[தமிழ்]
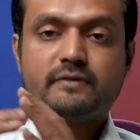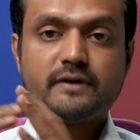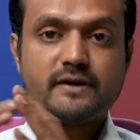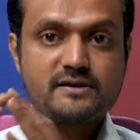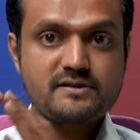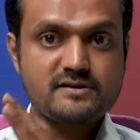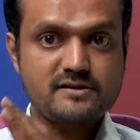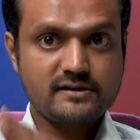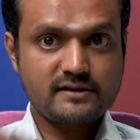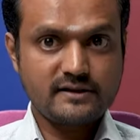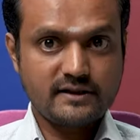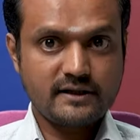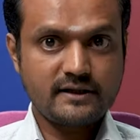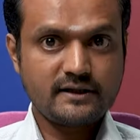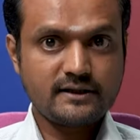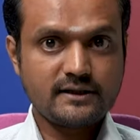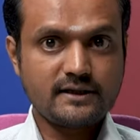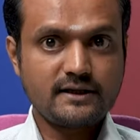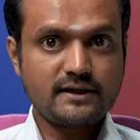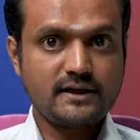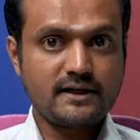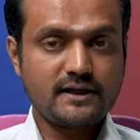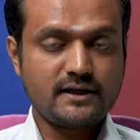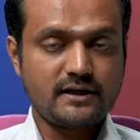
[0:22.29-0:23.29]
வேற்று
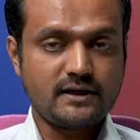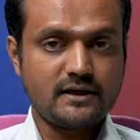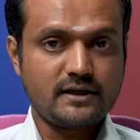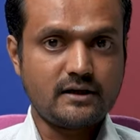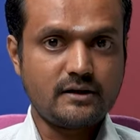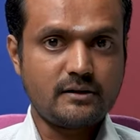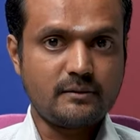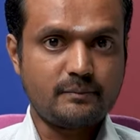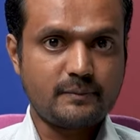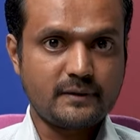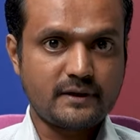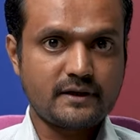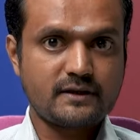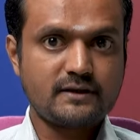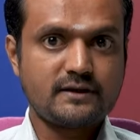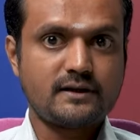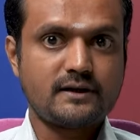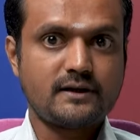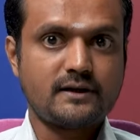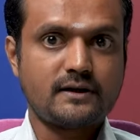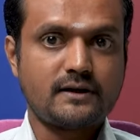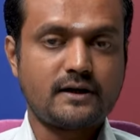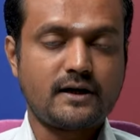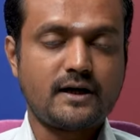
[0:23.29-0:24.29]
கிரகங்களில்
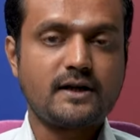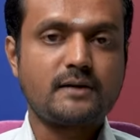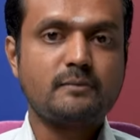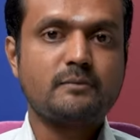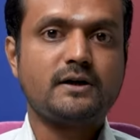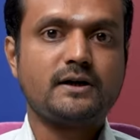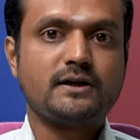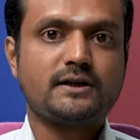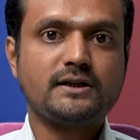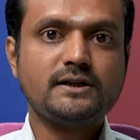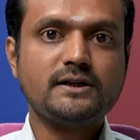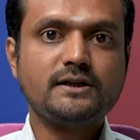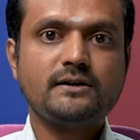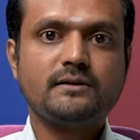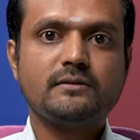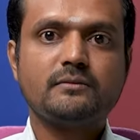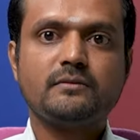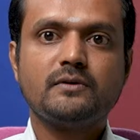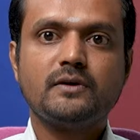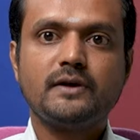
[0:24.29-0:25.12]
பிறந்த ஆன்மாக்கள்